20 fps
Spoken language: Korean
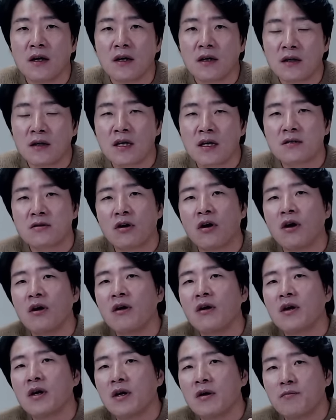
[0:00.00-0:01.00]

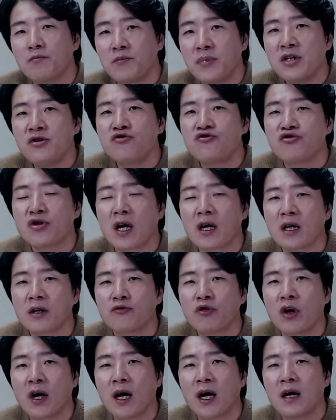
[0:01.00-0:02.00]
그래서
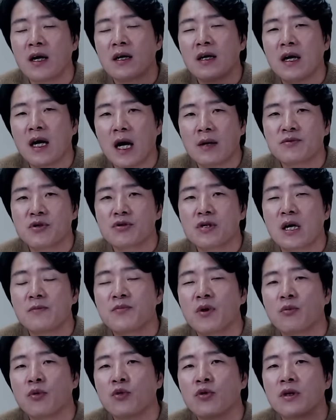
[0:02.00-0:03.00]
민주당과 앞서
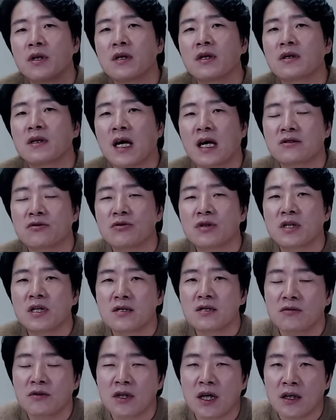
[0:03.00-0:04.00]
살펴본 다섯
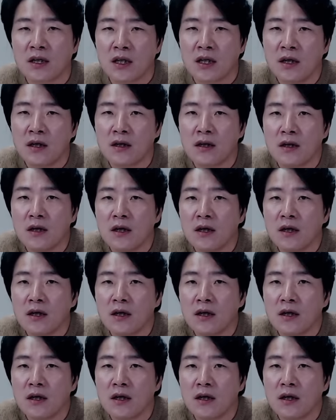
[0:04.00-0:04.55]
개 정당이